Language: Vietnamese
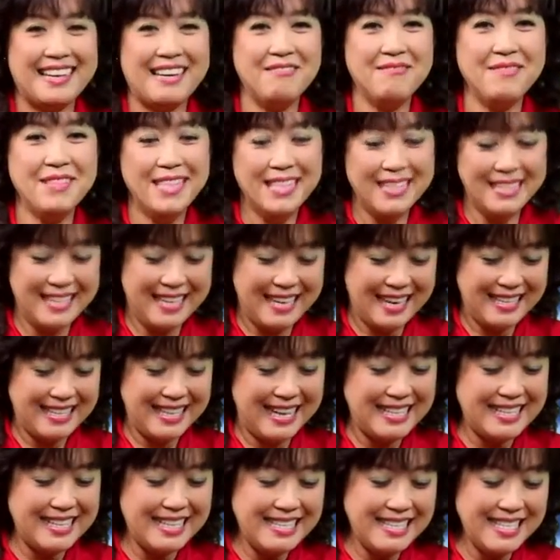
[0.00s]
cảm ơn anh
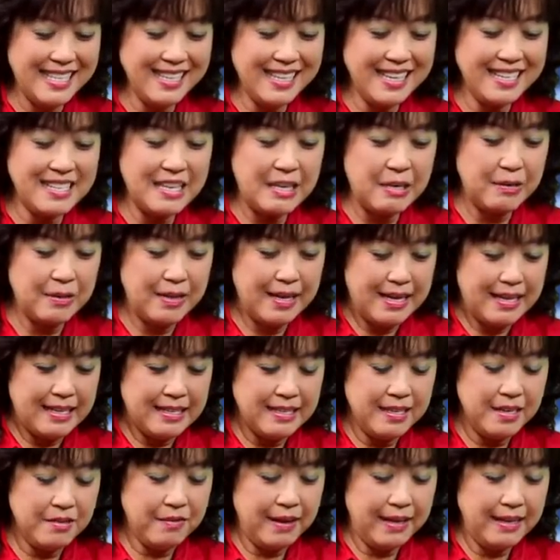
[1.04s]
anh Tiến rất là nhiều.
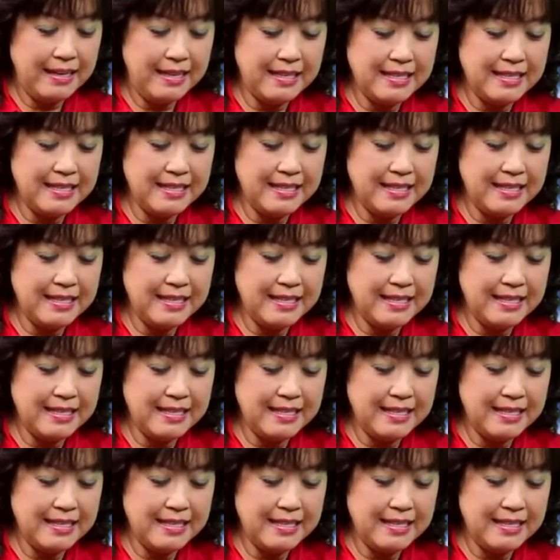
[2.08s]
Như vậy